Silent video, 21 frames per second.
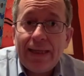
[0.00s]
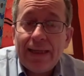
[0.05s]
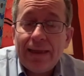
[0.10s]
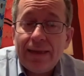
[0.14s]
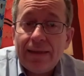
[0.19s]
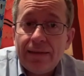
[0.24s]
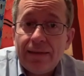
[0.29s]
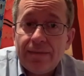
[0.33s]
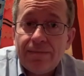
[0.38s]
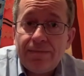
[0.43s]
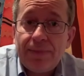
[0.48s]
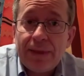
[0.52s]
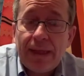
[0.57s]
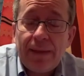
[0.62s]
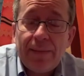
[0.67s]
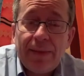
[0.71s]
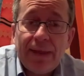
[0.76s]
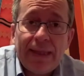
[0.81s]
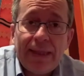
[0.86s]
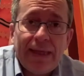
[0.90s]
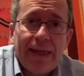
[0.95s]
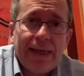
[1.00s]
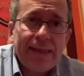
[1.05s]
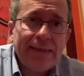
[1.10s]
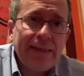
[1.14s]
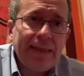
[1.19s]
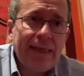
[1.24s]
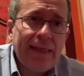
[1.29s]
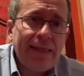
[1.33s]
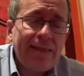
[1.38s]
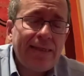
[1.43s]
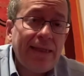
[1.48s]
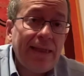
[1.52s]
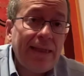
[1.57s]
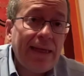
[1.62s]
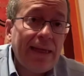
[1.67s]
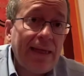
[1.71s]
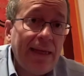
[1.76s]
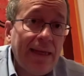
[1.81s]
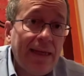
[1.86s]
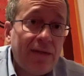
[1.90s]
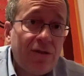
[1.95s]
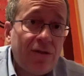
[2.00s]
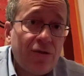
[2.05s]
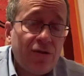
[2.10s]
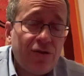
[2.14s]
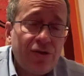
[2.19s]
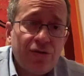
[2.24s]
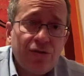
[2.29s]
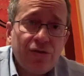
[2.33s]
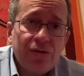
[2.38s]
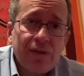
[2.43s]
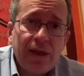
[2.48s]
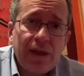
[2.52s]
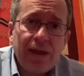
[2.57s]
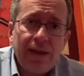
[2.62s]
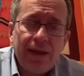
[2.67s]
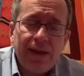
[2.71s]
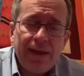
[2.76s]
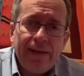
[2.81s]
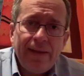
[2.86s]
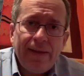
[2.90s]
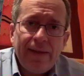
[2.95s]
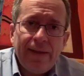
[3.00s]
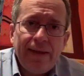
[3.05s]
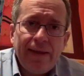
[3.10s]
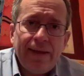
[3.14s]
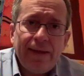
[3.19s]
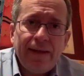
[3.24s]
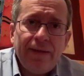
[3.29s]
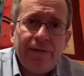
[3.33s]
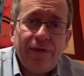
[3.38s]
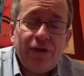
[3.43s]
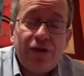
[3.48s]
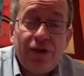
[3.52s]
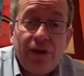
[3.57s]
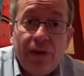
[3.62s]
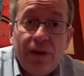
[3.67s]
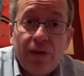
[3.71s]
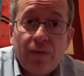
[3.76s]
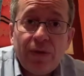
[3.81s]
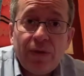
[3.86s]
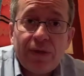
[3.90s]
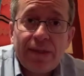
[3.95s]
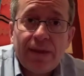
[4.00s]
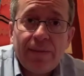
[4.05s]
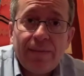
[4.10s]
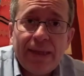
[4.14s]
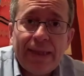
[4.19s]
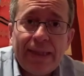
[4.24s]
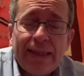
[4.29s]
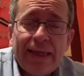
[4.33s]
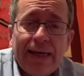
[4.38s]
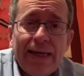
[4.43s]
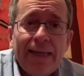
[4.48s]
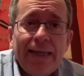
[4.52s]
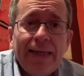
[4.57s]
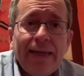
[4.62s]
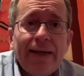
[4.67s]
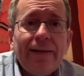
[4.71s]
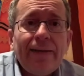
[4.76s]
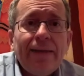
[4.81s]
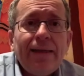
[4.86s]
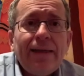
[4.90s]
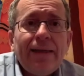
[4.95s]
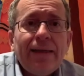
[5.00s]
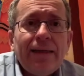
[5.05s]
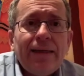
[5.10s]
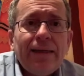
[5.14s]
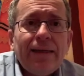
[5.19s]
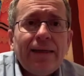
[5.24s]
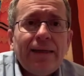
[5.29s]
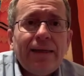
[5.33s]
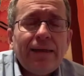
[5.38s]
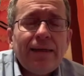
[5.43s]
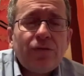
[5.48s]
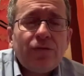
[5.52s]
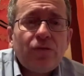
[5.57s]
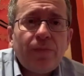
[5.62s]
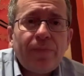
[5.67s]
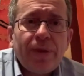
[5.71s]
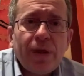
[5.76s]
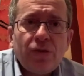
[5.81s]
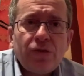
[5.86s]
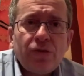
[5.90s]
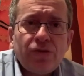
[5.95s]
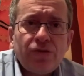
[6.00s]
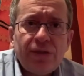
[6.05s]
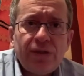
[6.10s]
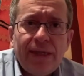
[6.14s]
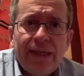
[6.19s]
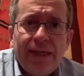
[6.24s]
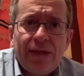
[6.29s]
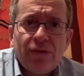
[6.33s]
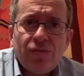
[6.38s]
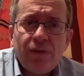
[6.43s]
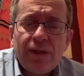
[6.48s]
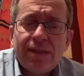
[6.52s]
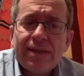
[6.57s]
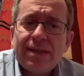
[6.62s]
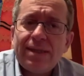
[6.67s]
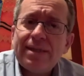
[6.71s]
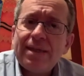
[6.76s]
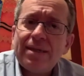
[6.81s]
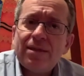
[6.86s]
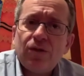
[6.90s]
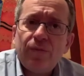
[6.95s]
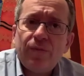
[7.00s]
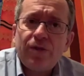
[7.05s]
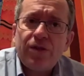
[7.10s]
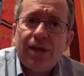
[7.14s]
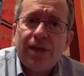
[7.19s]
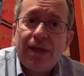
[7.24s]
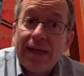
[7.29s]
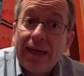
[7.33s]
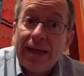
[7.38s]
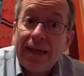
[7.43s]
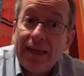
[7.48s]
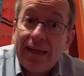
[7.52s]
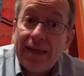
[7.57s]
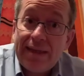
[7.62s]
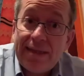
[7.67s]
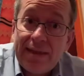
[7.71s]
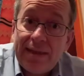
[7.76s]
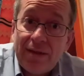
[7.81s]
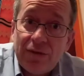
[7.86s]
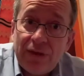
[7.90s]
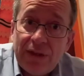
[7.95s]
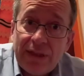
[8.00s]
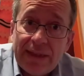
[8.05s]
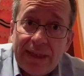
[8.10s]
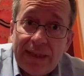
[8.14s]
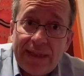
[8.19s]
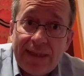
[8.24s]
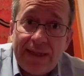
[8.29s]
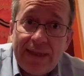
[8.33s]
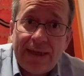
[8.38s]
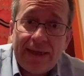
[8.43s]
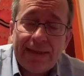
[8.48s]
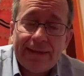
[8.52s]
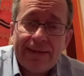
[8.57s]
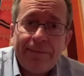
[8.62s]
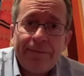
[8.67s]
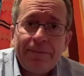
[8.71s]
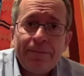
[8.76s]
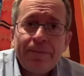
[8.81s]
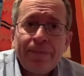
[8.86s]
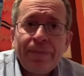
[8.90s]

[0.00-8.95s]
eh, parlamentari che sin dall'inizio ci sono stati eh, vicini in questa battaglia eh, sul piano straordinario sull'assistenza domiciliare che desidero ringraziare.